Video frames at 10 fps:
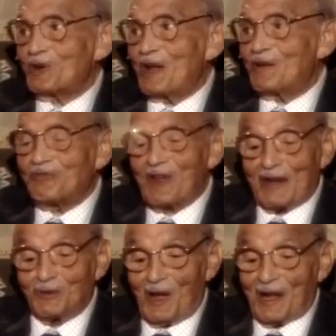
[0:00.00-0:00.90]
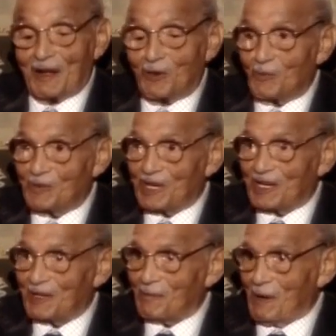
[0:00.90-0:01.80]
جاي في عنده حاجه كوميدي
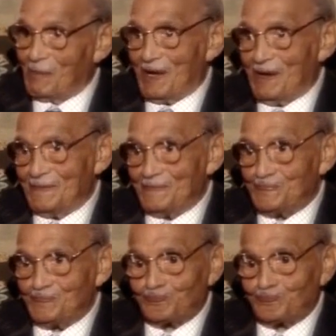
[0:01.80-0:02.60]
كده بيعملها اه